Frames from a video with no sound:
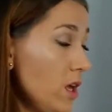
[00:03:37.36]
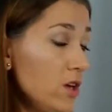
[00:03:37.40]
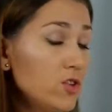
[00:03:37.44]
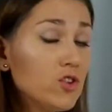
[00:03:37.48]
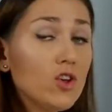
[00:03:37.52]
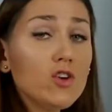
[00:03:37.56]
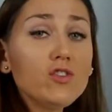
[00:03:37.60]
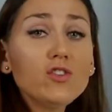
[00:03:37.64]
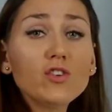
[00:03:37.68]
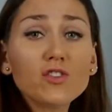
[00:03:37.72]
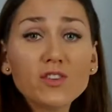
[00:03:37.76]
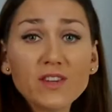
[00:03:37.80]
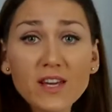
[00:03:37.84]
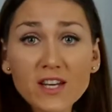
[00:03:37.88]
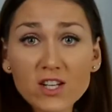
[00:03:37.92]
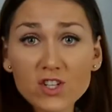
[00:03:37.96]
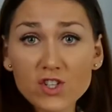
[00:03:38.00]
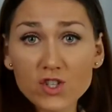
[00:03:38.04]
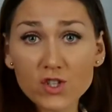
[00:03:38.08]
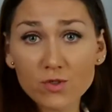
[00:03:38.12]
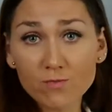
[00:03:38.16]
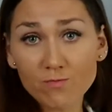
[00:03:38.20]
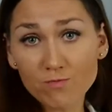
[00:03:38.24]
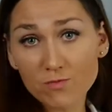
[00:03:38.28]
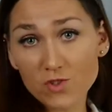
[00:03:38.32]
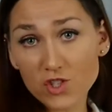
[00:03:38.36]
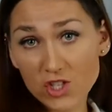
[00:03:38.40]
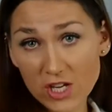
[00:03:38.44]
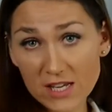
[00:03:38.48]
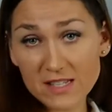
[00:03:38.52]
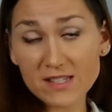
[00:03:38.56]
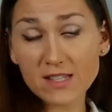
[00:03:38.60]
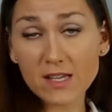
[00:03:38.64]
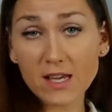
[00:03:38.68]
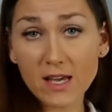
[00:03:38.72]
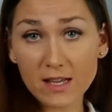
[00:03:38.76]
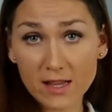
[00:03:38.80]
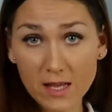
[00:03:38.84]
no to te
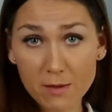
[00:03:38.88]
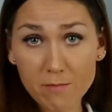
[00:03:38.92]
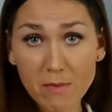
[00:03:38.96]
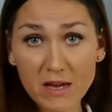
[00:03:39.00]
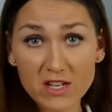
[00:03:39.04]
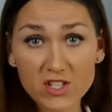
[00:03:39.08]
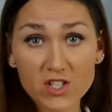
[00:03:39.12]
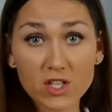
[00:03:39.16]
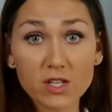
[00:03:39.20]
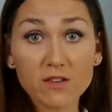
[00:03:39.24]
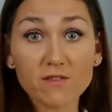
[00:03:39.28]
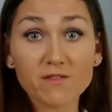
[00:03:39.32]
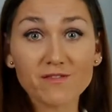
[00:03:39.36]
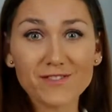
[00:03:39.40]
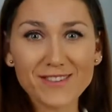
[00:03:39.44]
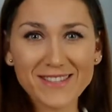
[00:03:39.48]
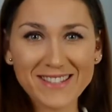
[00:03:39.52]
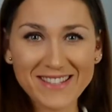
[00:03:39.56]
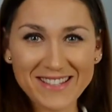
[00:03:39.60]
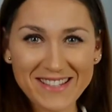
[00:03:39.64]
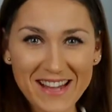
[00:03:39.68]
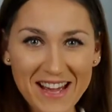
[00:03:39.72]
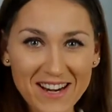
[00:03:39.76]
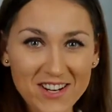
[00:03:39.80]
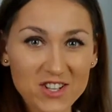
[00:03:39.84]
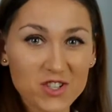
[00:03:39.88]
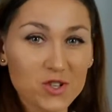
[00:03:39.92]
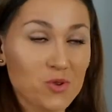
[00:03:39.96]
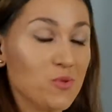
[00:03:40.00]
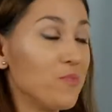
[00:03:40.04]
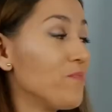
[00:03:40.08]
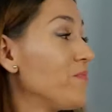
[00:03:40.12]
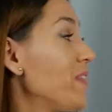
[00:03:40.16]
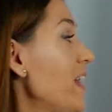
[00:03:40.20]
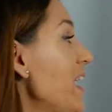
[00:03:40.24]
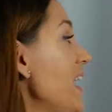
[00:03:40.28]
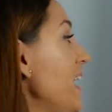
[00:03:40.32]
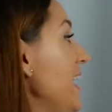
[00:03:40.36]
czasy jak najbardziej wystarczą.
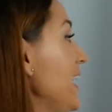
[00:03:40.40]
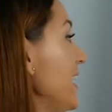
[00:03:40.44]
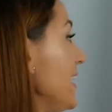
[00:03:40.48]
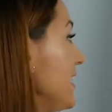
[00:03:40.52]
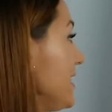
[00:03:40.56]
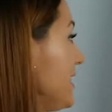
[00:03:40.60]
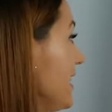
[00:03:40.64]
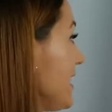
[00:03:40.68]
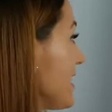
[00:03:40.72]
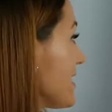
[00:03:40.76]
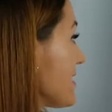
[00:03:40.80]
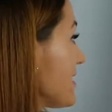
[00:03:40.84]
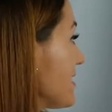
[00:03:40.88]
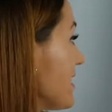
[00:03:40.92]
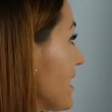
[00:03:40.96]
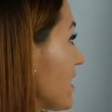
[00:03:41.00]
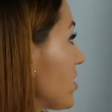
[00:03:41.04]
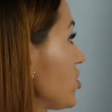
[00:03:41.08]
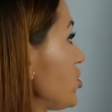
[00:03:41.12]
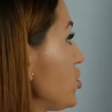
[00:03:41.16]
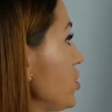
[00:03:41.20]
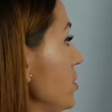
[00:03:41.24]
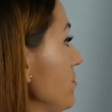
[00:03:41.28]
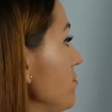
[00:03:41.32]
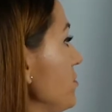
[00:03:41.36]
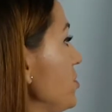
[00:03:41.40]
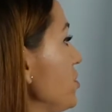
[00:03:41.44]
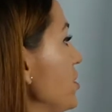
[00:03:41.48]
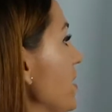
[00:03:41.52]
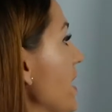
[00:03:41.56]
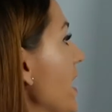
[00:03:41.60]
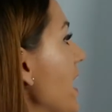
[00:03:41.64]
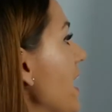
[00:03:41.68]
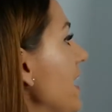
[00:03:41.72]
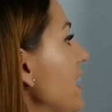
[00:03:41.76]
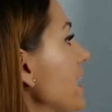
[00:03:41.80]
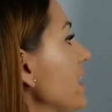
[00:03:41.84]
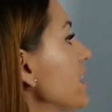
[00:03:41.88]
I teraz tak, czym się
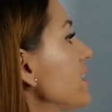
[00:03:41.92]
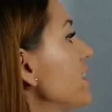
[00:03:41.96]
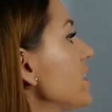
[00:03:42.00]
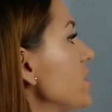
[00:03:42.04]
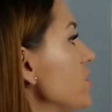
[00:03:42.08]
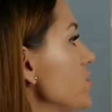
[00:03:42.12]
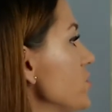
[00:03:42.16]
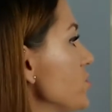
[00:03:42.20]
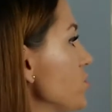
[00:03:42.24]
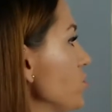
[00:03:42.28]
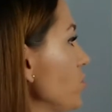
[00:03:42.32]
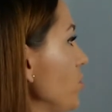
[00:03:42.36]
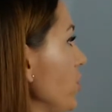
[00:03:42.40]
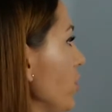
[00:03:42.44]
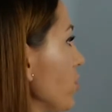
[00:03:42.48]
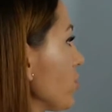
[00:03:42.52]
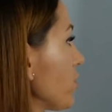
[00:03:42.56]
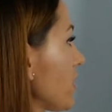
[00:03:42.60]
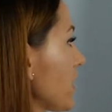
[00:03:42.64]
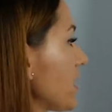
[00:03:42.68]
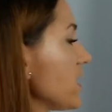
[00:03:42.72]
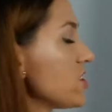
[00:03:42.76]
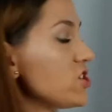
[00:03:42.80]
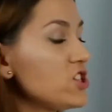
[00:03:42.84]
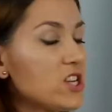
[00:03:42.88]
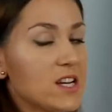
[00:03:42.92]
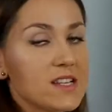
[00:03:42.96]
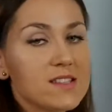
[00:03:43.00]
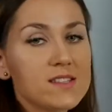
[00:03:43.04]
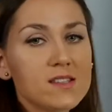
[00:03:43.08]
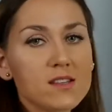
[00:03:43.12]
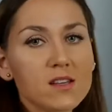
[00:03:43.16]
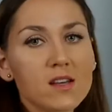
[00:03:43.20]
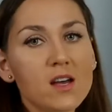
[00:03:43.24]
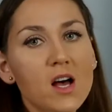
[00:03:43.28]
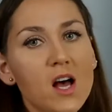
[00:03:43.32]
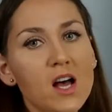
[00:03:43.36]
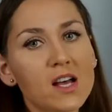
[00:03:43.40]
charakteryzują takie
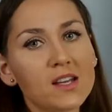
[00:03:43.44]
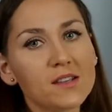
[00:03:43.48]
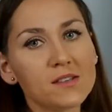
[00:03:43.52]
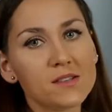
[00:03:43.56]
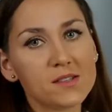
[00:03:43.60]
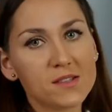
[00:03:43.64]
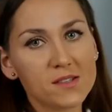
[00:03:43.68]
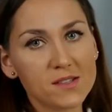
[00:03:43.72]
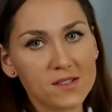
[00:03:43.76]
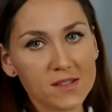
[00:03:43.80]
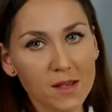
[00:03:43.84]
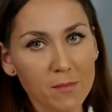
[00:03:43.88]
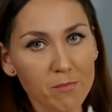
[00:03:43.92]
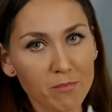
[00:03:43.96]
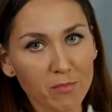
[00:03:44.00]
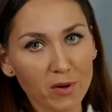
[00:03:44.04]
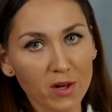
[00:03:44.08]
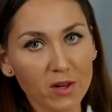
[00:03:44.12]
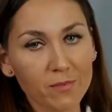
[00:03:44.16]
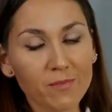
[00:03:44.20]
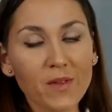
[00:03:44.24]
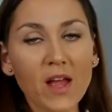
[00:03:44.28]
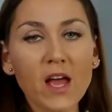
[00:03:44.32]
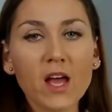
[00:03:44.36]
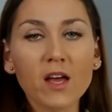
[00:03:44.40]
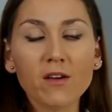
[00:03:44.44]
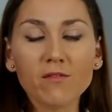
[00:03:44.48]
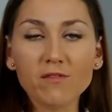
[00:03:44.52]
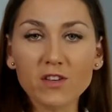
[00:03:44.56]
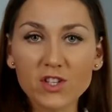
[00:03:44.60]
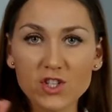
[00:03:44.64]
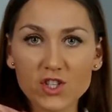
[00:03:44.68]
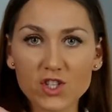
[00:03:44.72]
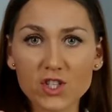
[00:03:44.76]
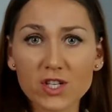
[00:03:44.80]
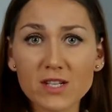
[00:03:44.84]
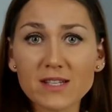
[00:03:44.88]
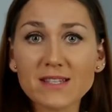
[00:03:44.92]
czasy simple.
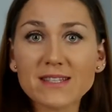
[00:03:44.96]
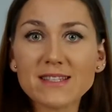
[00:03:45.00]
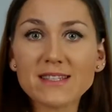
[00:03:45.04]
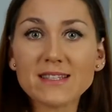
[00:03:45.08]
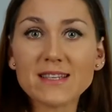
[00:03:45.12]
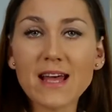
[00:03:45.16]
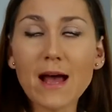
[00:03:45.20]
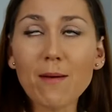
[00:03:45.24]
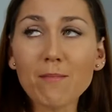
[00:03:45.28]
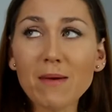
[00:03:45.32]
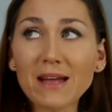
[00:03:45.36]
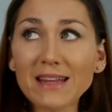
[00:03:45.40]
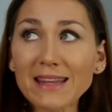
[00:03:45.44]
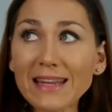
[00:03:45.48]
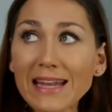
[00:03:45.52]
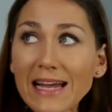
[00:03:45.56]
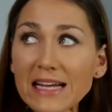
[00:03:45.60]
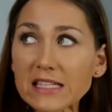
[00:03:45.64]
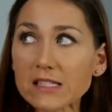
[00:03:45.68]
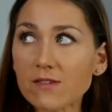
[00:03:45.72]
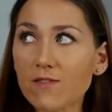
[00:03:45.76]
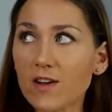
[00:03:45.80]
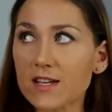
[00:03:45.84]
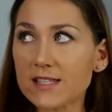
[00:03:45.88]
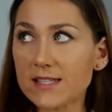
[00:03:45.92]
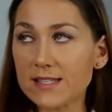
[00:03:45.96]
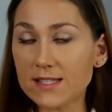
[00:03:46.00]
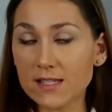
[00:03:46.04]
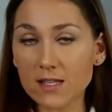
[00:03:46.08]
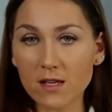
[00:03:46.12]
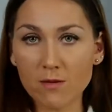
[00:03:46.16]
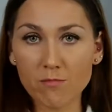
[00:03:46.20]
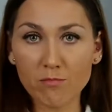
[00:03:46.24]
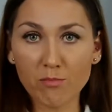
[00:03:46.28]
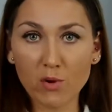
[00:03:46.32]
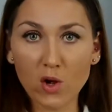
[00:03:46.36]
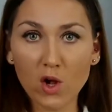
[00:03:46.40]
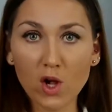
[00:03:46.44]
Widzisz, sama nazwa
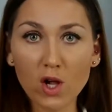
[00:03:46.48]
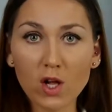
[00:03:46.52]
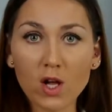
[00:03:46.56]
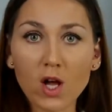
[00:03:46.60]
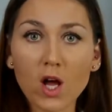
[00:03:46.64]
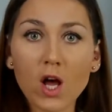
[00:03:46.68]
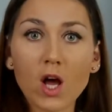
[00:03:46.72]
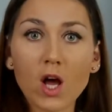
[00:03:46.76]
simple